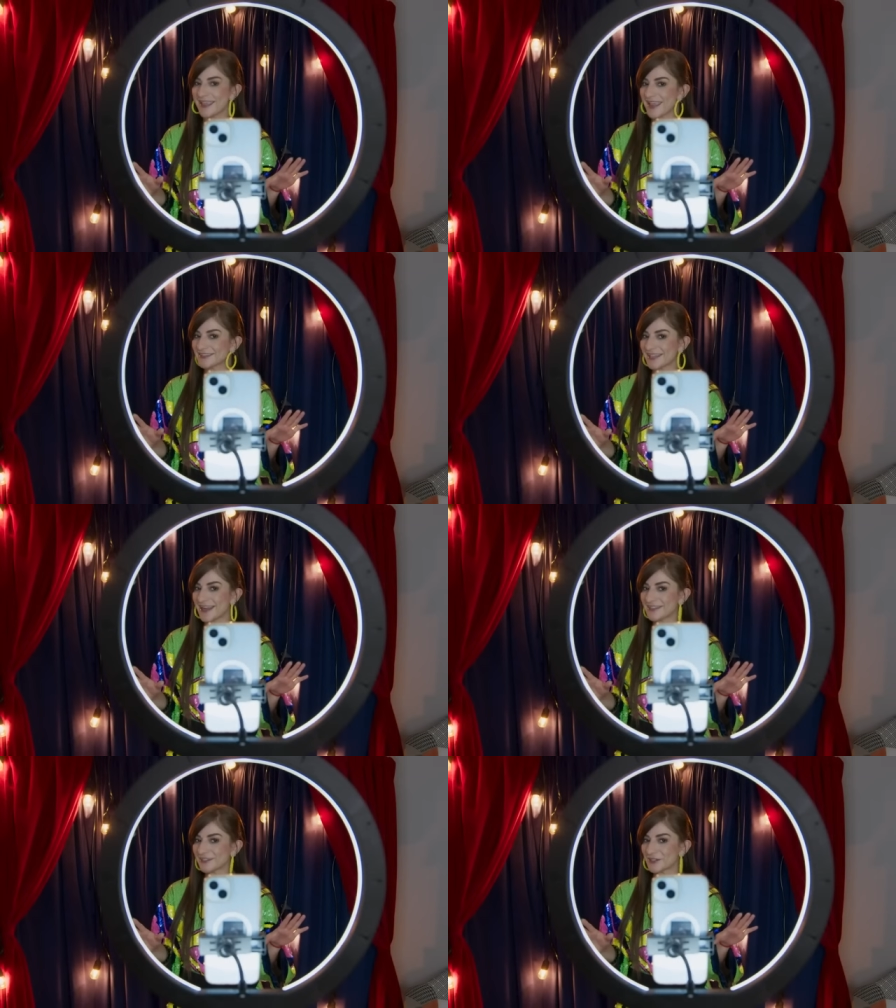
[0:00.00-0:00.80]

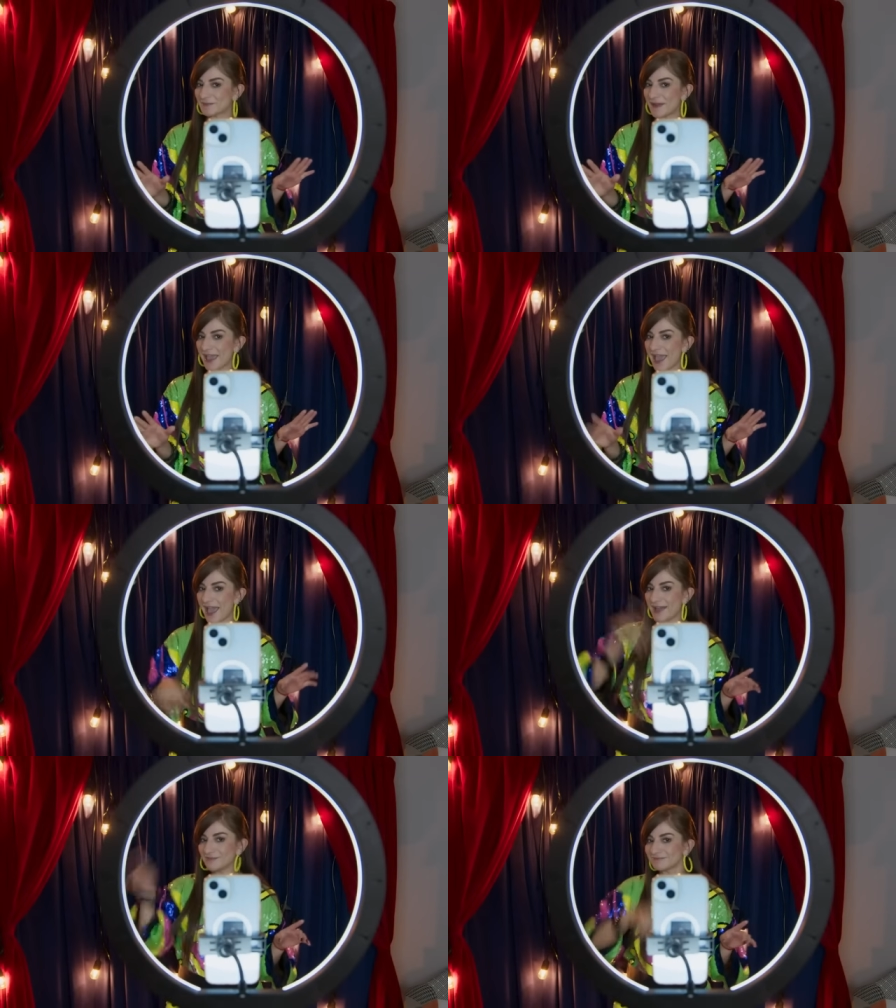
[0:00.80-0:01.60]
¿Están listos
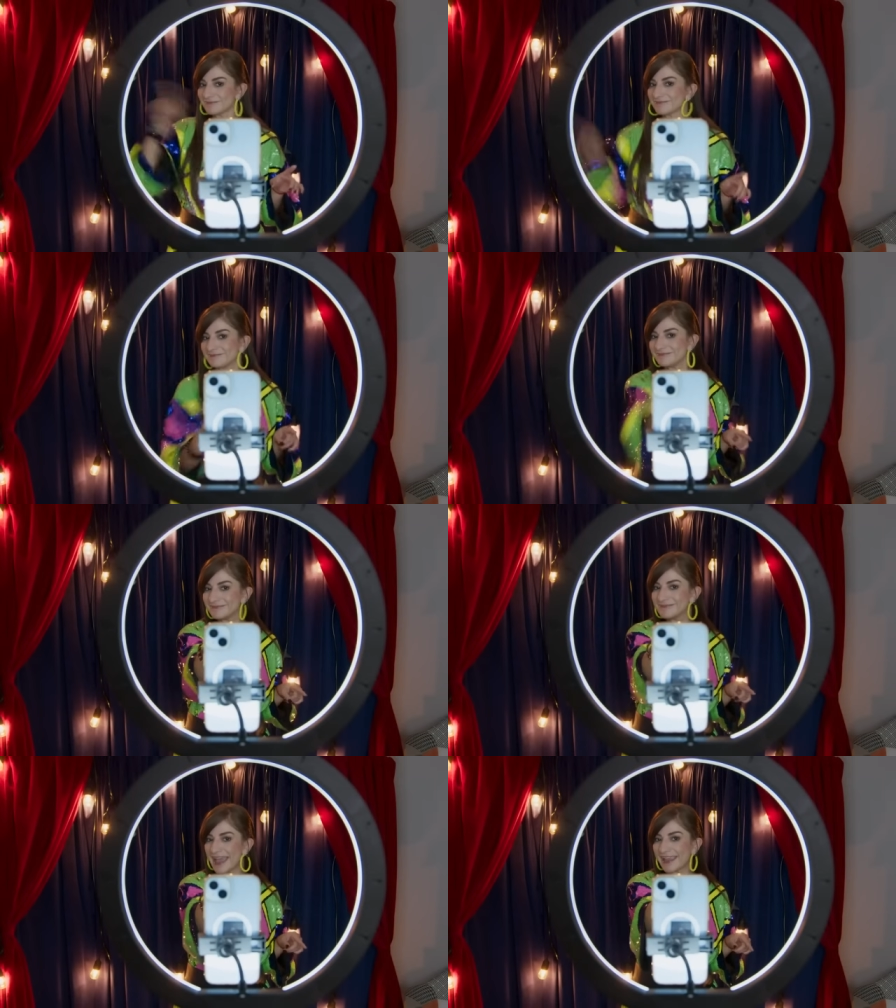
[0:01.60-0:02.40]
para
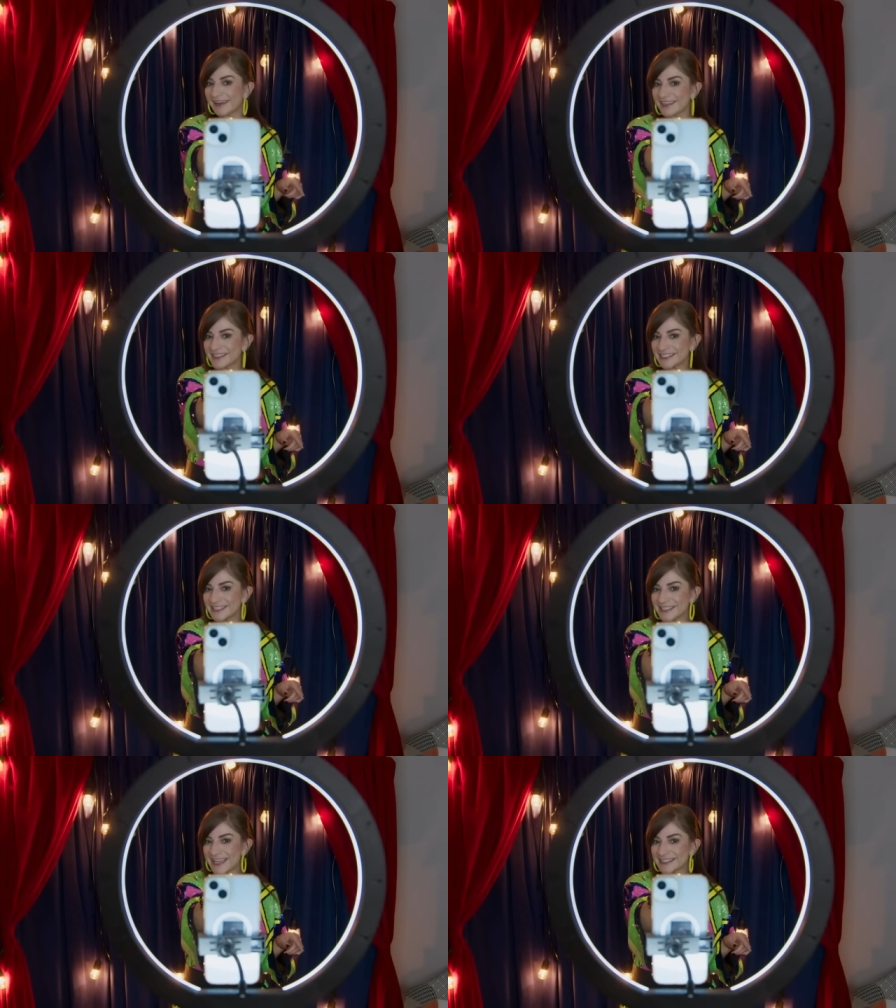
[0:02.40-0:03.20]
la guerra de
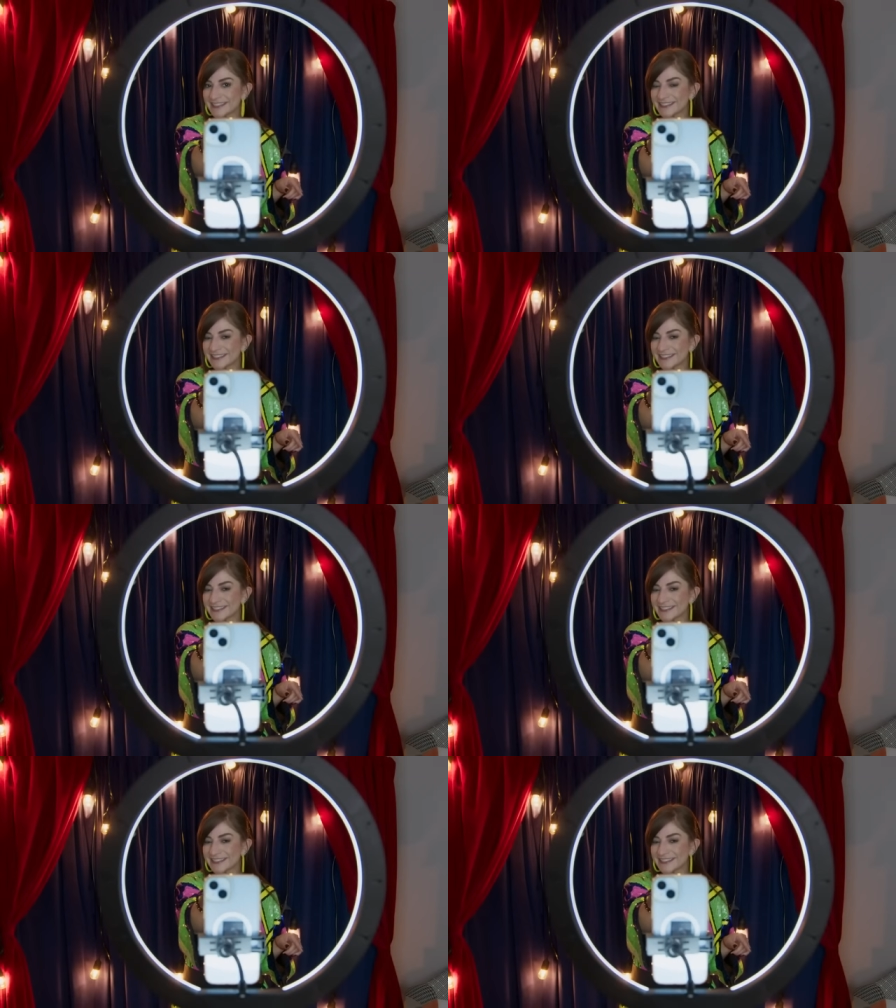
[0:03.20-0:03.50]
chistes?